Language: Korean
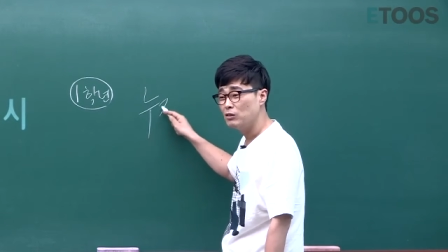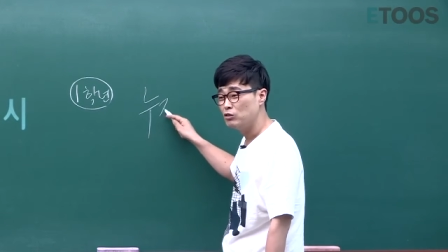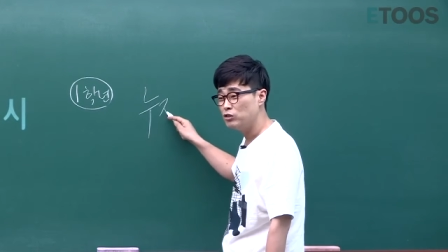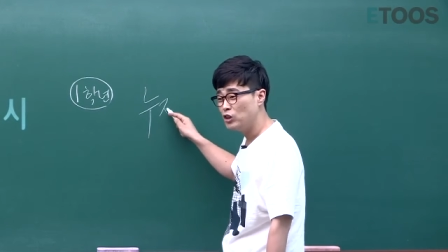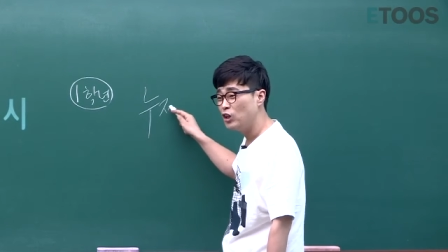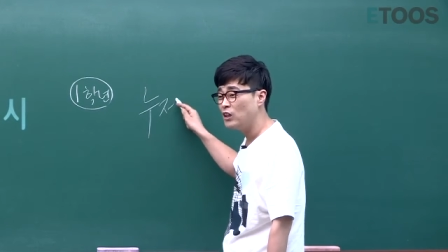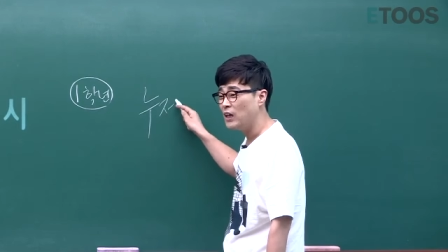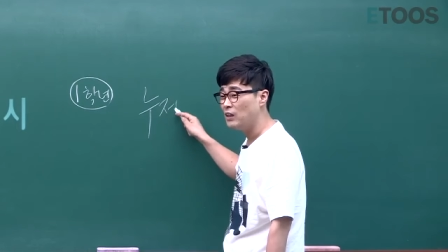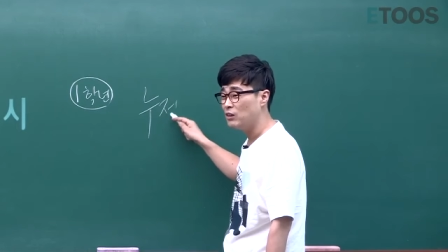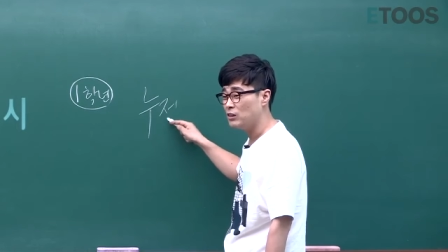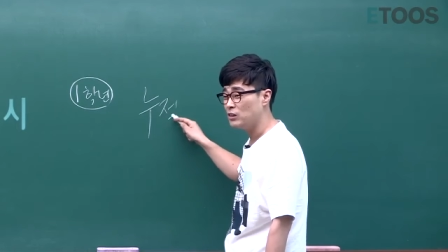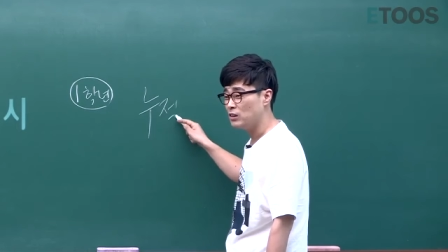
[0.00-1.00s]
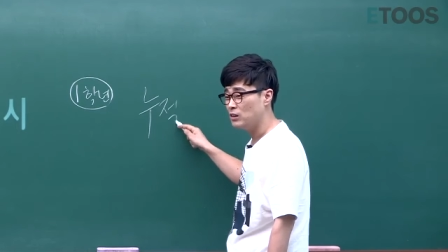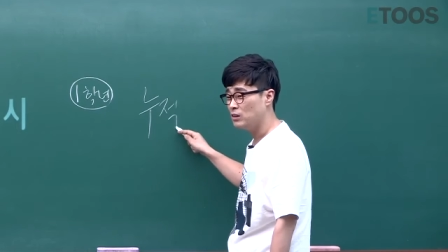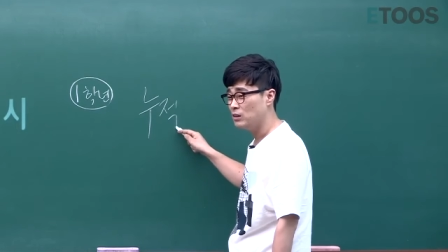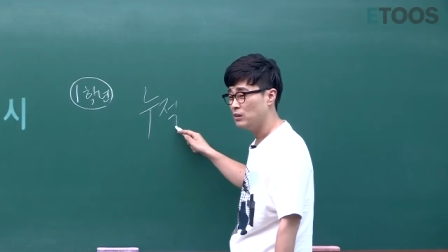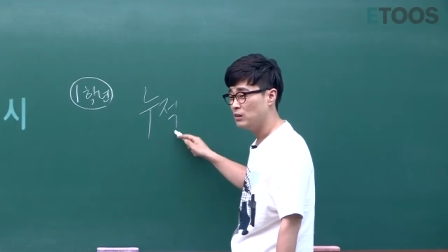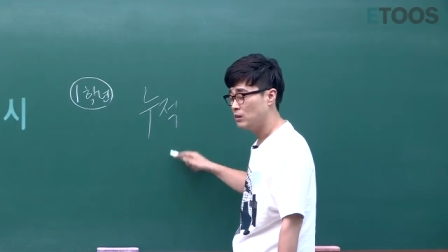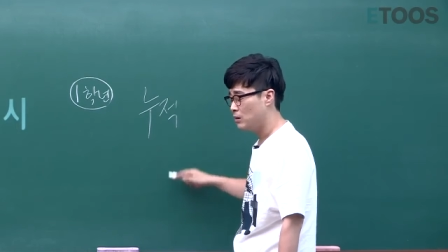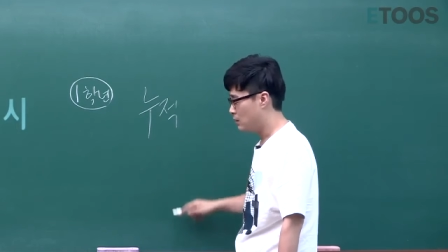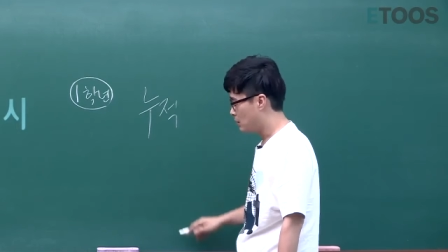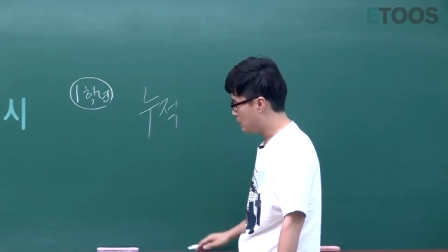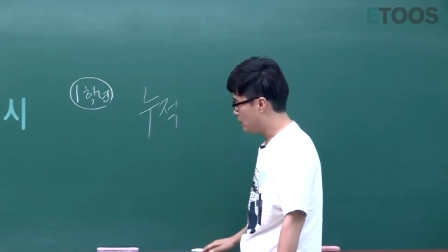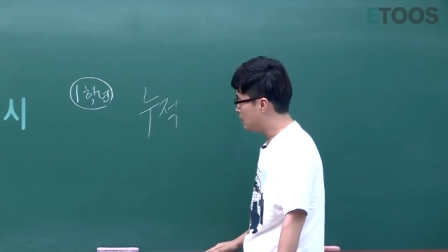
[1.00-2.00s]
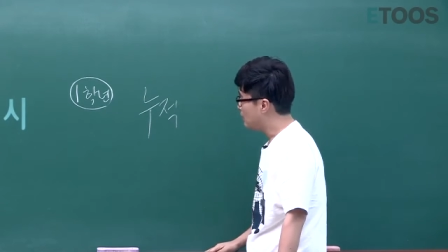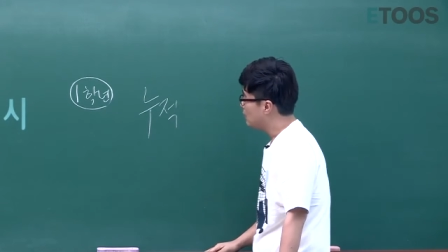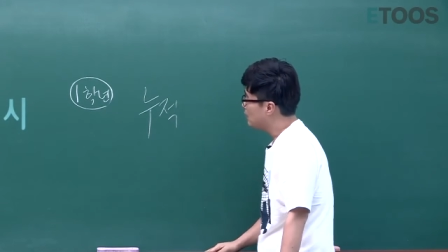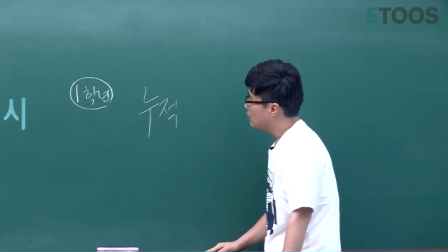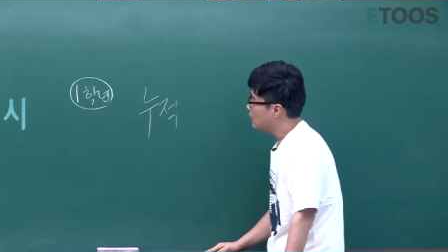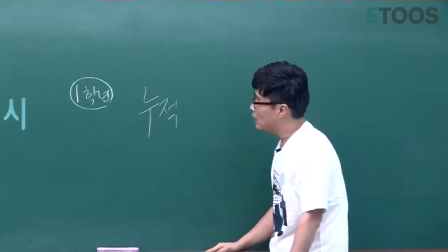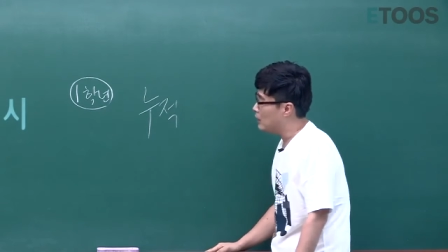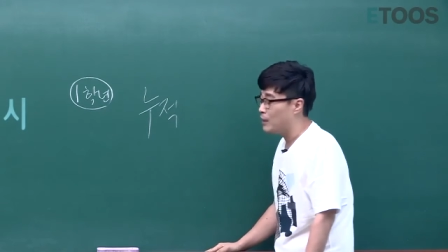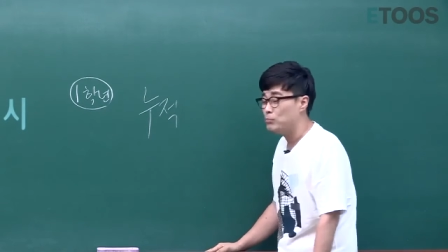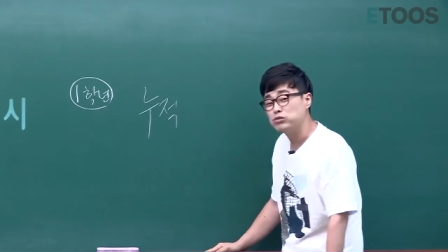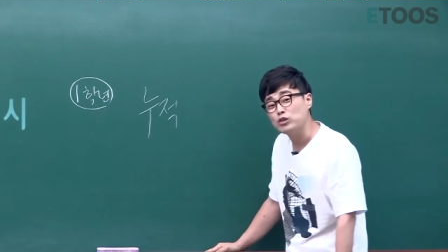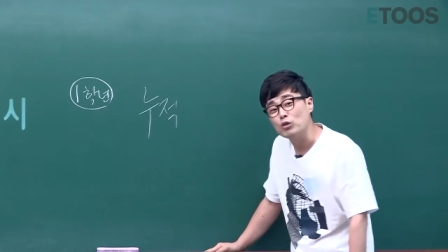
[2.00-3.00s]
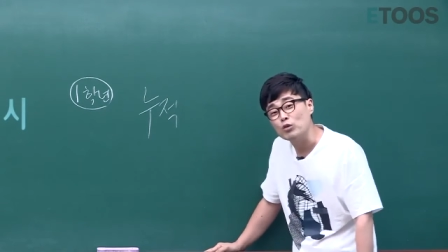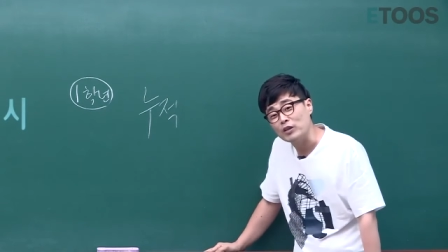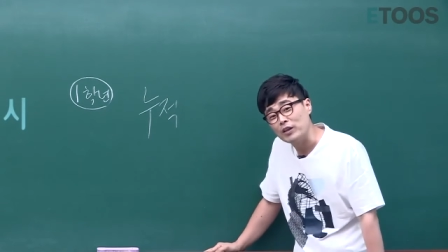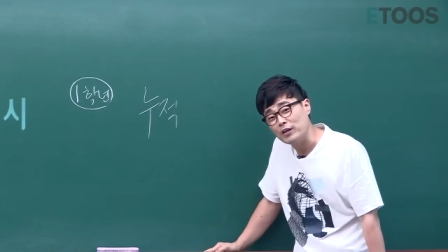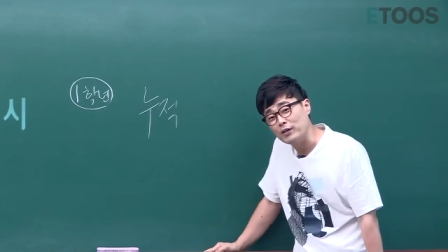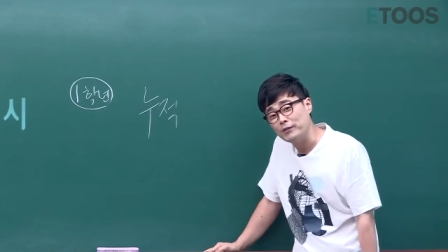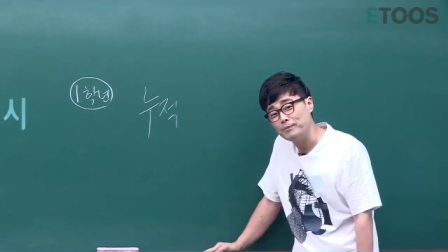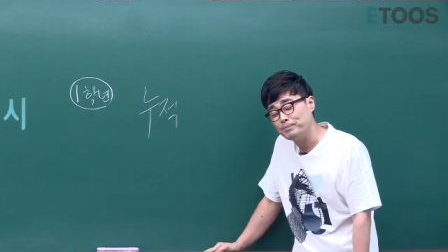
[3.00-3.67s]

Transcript: 누적이라는 거죠. 이게 되게 무서운 건데요.